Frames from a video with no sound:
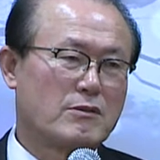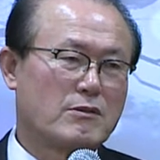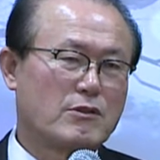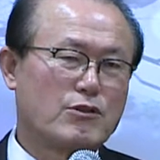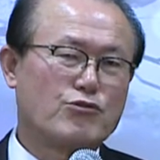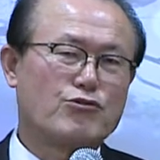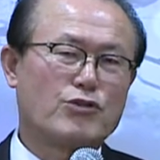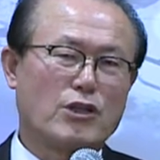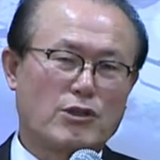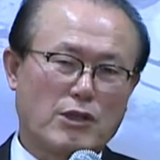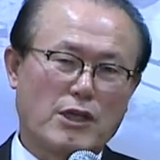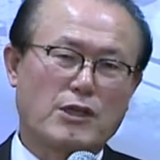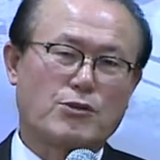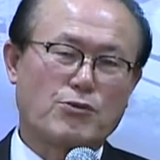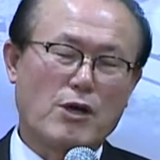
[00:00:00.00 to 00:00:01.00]
그 중에
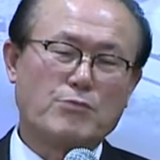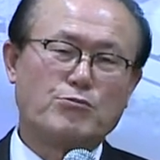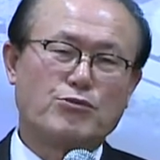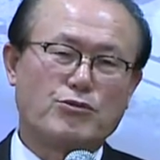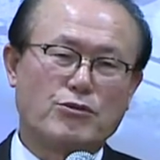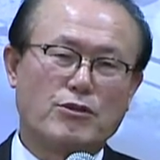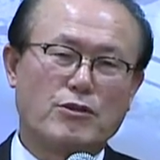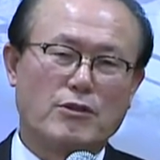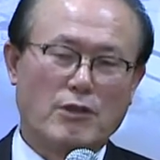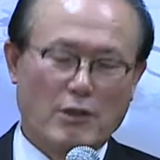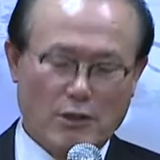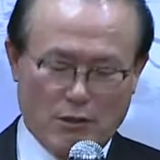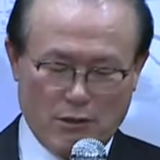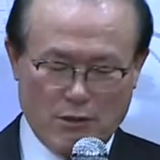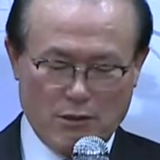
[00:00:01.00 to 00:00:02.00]
제가 또 한 분을
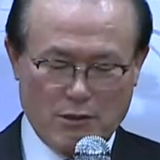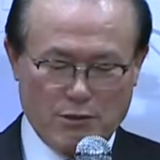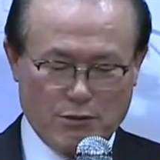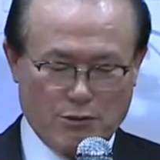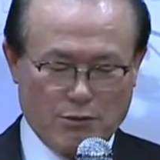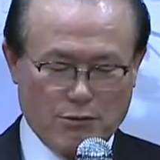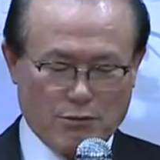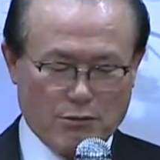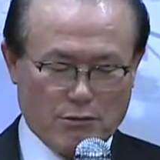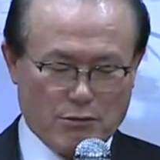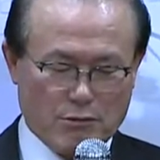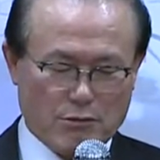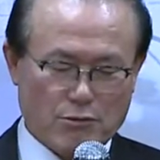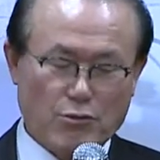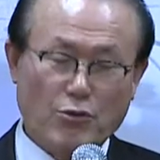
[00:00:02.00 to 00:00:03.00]
어,
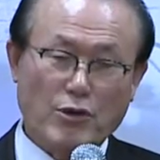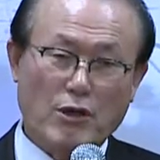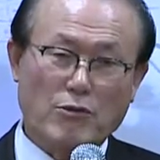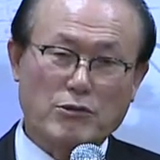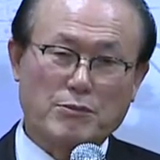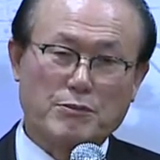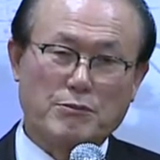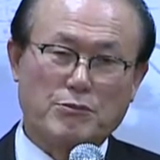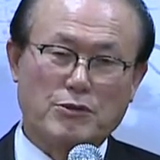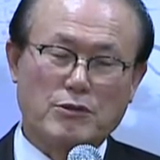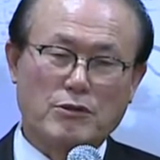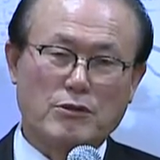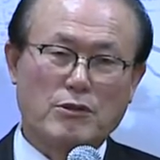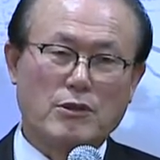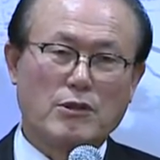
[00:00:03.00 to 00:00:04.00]
소개하고 싶은
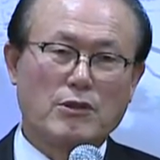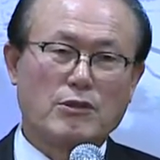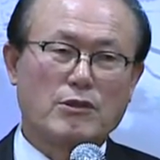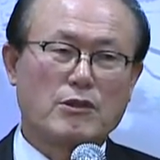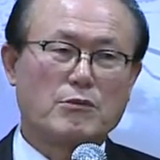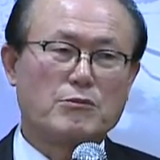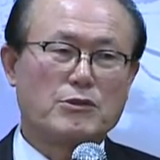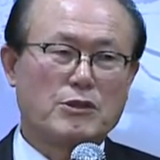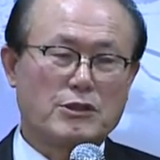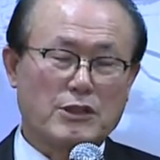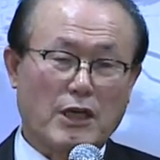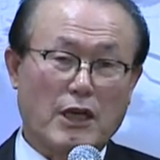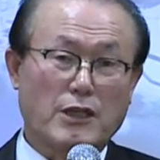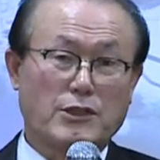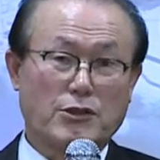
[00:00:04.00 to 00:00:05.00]
분은 여러분들
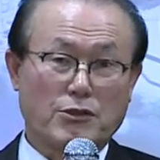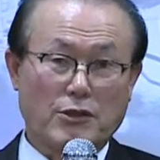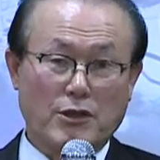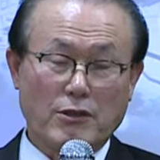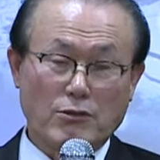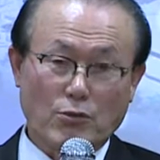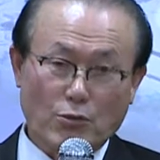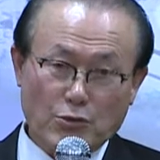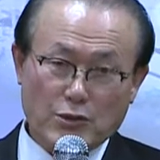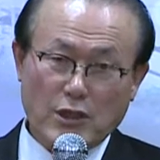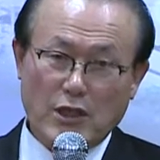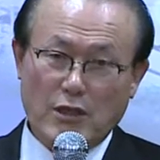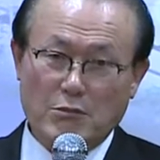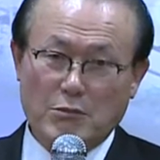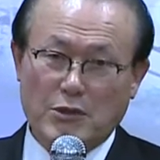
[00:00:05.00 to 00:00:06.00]
잘 아실 거요
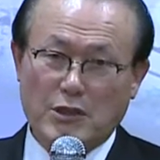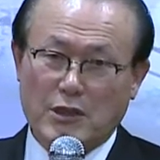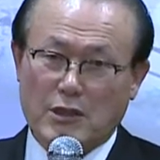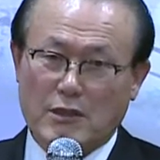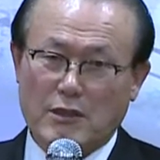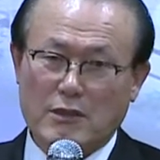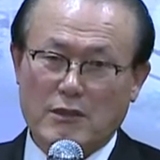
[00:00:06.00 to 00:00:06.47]
논산 할머니.